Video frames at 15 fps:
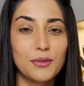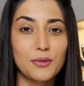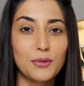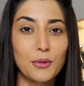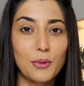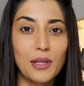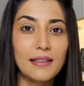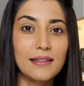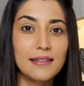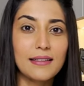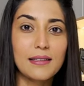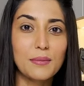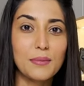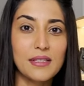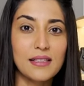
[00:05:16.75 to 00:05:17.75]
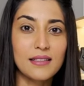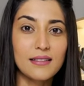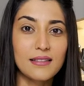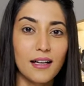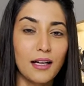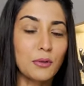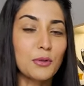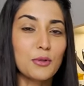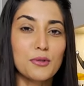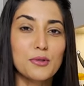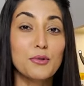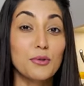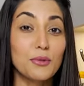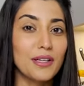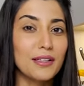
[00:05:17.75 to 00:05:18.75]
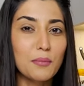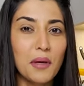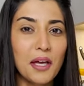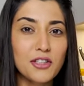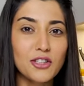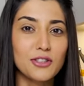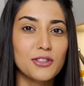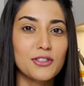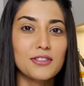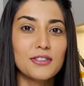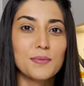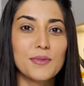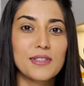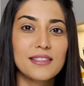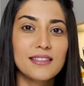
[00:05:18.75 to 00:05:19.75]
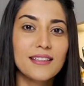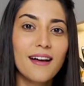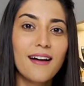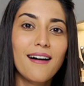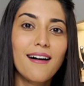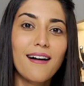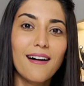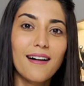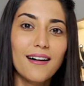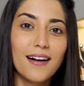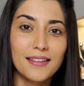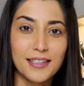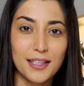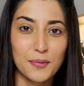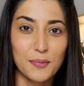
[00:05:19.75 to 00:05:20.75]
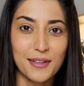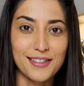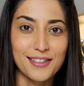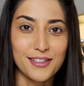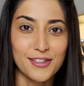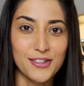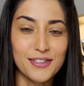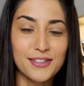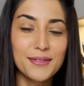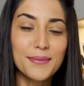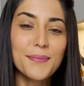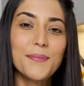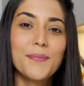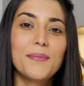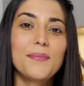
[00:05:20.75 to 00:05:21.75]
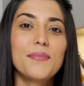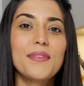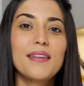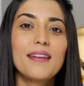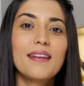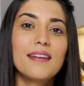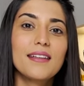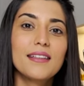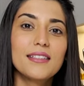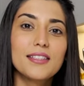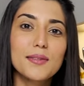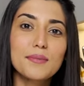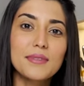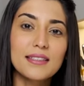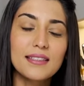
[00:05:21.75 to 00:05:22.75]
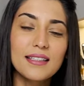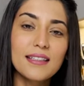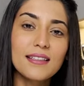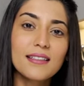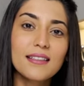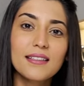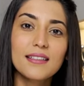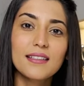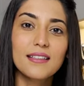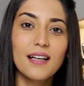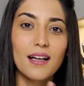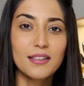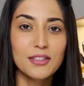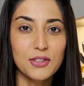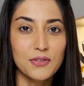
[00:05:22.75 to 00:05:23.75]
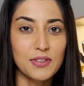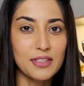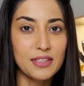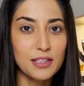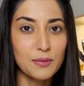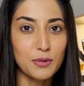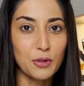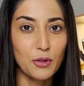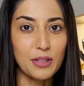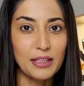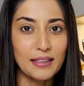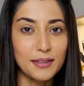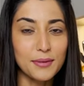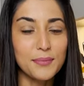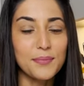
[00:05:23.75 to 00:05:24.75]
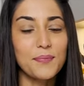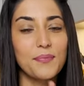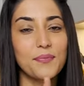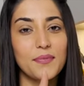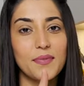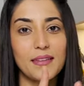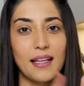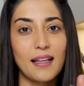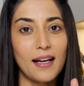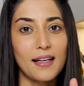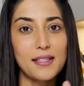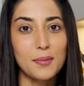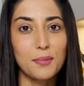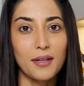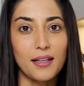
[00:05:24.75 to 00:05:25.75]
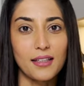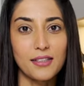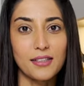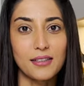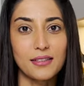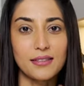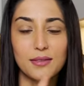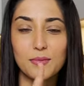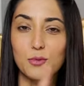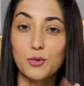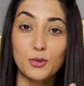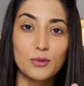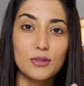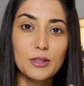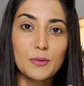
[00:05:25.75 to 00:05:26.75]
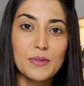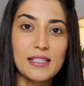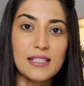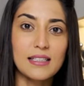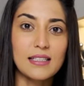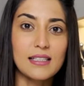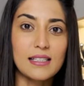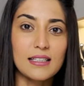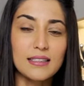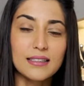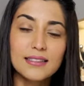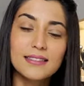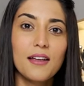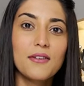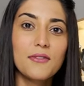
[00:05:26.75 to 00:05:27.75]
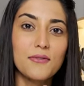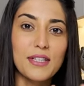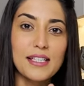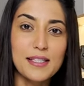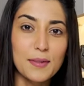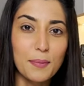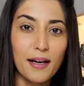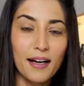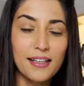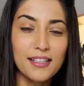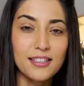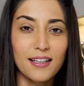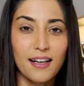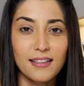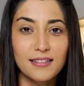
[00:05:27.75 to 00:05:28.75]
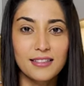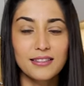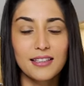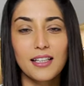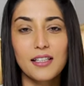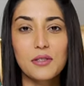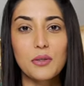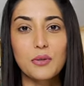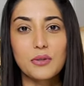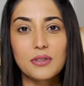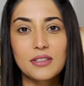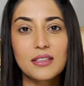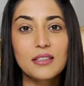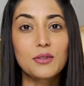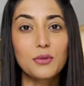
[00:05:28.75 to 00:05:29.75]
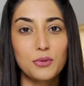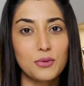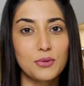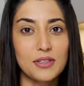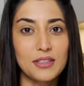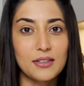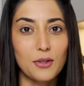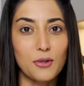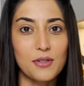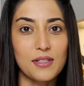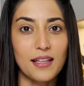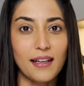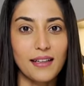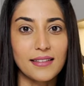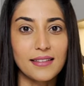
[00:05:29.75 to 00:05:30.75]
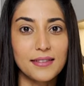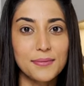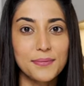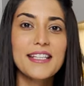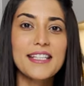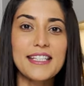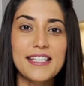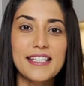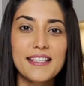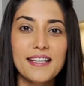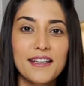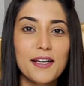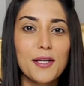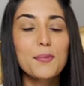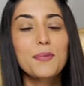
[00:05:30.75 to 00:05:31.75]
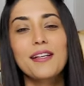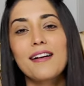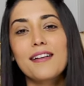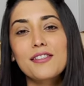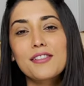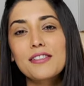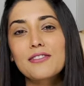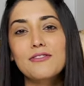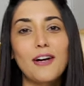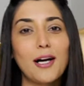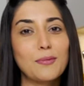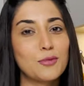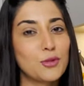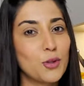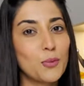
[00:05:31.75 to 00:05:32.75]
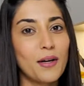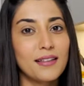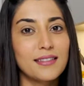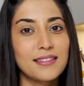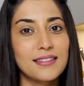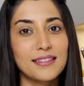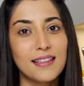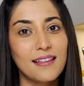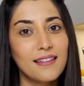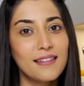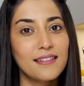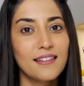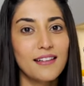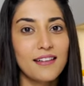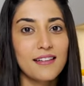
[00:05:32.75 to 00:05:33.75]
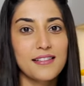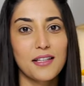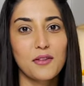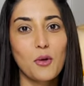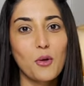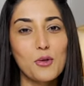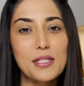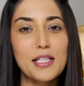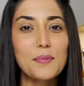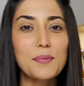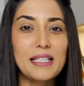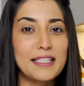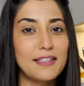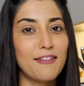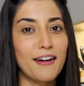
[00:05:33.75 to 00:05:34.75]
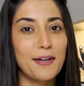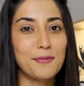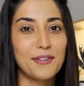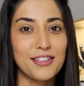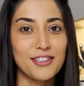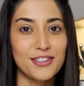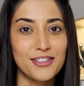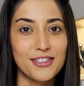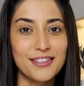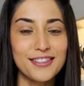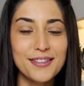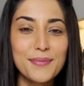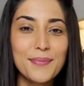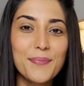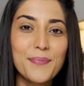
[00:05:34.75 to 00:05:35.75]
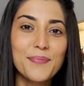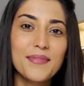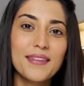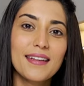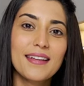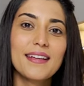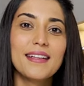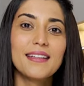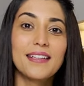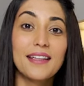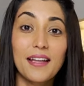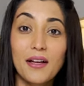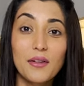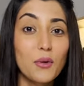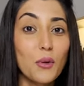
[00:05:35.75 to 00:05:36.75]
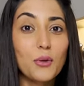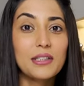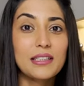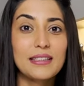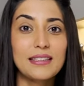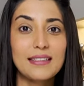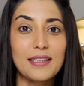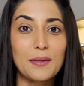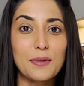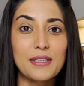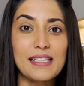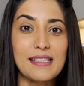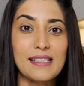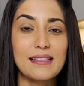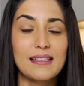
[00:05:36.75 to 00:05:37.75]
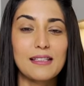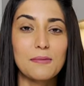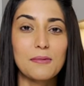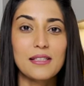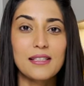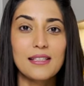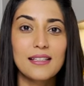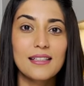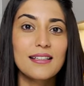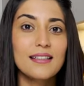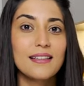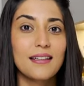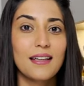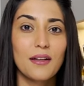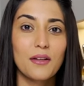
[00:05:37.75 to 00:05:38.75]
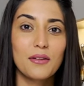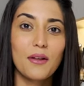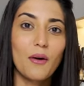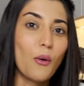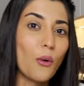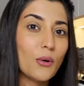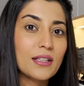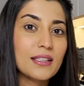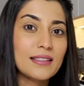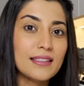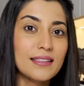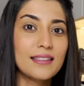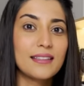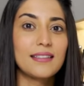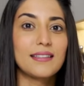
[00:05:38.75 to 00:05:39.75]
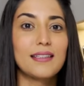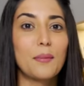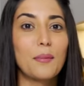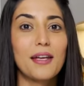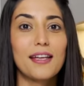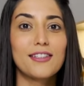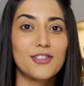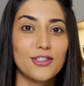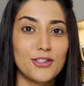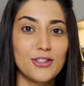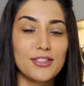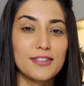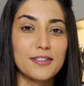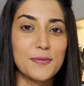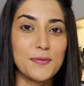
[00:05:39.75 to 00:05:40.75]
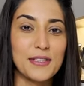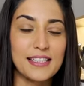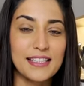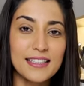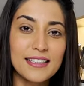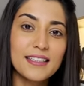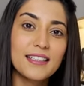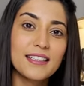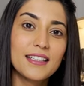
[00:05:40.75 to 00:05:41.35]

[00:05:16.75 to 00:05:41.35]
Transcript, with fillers: tükettiğimizi, daha doğrusu tüketmeye çalıştığımızı anlatmaya çalıştım. Şimdi de alışverişimi görelim. Neler sipariş ettim, uygulaması nasıl, ve sipariş geldikten sonra da ürünleri gösterdim. Sizlere birazcık Farmdrop hakkında kısa da olsa bilgi vermeye çalıştım. Neden organik yemek istediğimizi, neden organik yemeye çalıştığımızı